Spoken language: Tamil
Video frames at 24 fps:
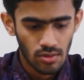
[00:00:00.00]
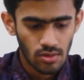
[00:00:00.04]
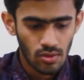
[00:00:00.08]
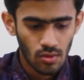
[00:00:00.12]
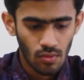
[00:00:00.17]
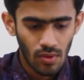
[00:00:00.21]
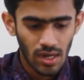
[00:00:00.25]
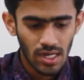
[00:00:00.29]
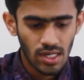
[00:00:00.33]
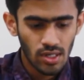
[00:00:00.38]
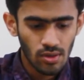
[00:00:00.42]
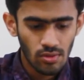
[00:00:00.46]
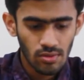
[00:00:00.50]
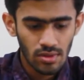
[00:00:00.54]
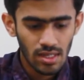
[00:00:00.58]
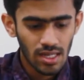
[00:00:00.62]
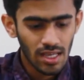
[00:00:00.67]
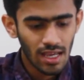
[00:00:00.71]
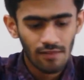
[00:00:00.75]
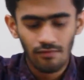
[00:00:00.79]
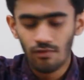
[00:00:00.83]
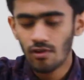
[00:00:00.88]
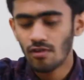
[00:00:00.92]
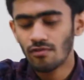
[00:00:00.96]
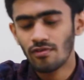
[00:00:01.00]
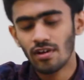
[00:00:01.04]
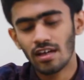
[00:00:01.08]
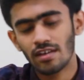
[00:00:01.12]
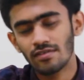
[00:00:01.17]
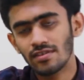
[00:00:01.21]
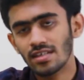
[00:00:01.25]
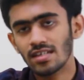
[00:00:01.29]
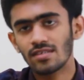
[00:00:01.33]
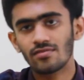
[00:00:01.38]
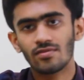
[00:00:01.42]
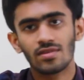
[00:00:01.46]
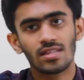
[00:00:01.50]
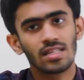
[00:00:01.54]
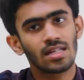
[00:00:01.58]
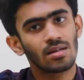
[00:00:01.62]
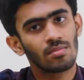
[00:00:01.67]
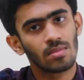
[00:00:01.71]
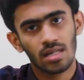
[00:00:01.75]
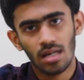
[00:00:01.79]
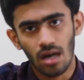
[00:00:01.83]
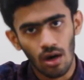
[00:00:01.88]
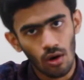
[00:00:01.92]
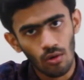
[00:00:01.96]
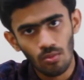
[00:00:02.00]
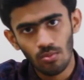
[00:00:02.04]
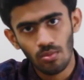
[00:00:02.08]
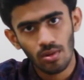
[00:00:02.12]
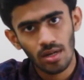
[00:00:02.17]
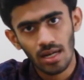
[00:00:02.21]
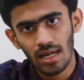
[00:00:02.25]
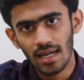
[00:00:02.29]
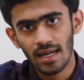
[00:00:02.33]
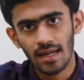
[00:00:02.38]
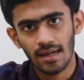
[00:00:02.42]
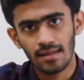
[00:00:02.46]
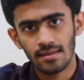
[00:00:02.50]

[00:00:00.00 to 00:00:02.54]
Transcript: ஸோ ஒன் டூ த்ரீ அண்ட் ஃபோர் ஃபைவ் சிக்ஸ் வந்து நமக்கு அவுட்புட்டில்